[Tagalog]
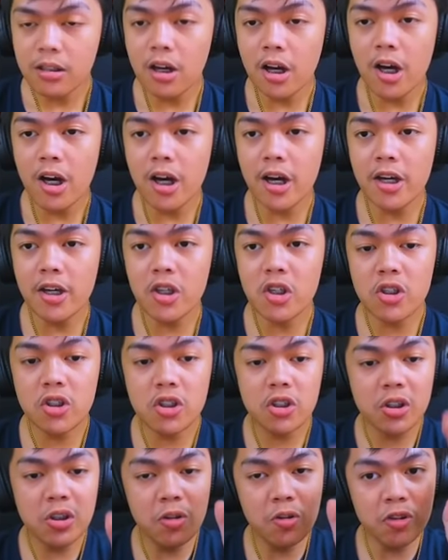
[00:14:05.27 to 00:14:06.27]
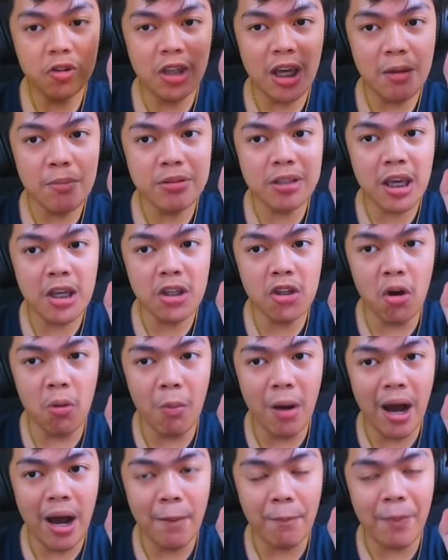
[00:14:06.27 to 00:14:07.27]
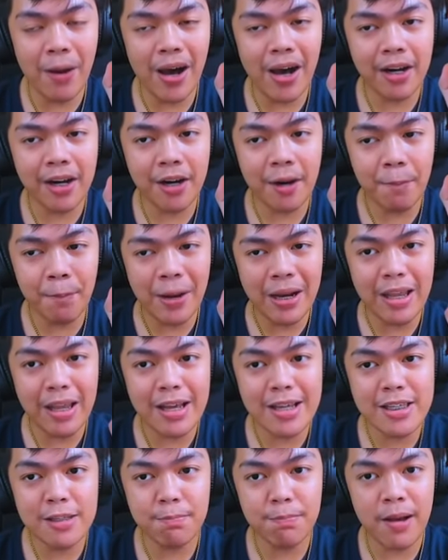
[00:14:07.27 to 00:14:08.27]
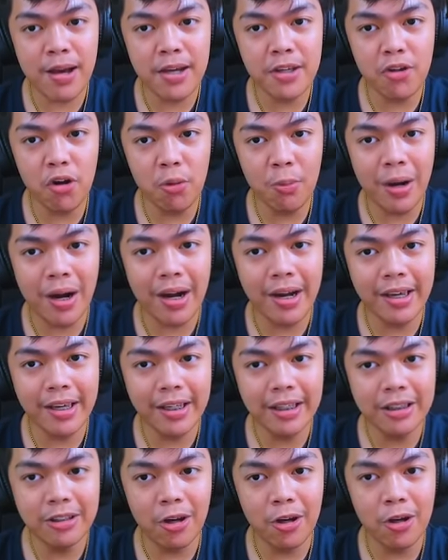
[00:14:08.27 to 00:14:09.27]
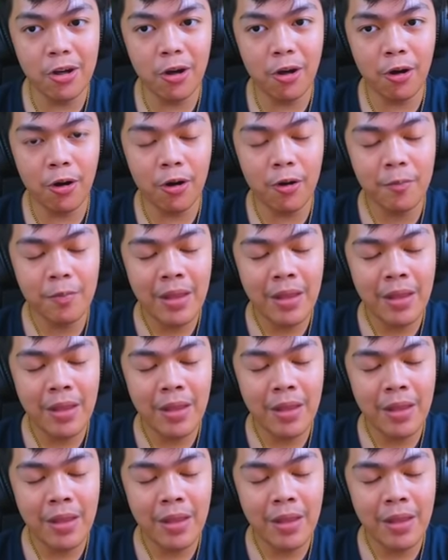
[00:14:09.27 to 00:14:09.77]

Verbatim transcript: Nice! Good game sa inyo mga par. Palakas pa kayo mga idolo.